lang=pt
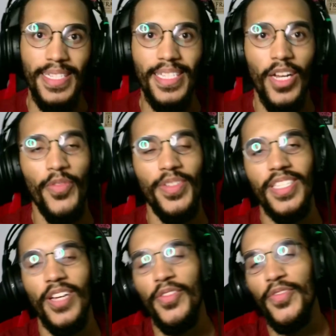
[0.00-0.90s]
Salve,
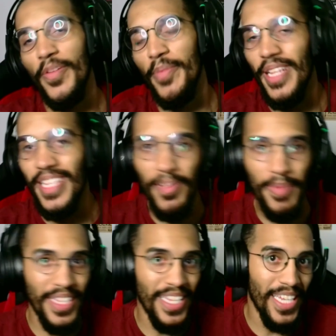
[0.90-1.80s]
salve família, tamo
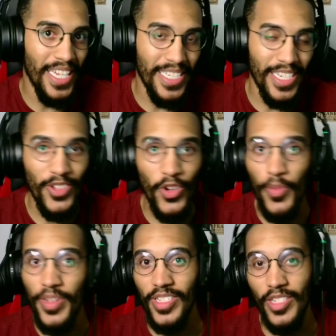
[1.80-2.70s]
aí daquele jeito,
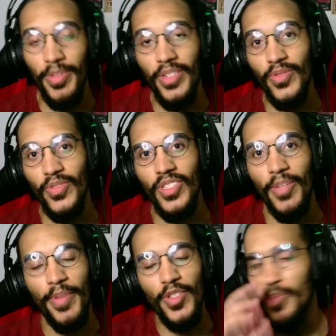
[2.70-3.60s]
começando mais um dia.
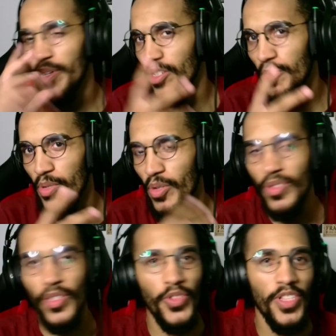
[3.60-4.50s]
Peço perdão por
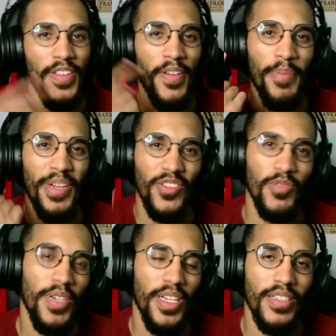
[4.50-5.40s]
ontem, ontem teve apenas
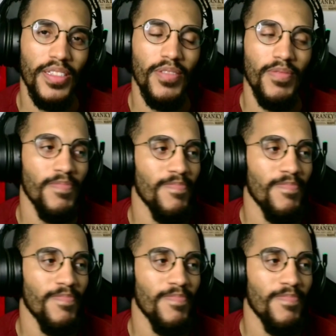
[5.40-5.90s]
uma reação.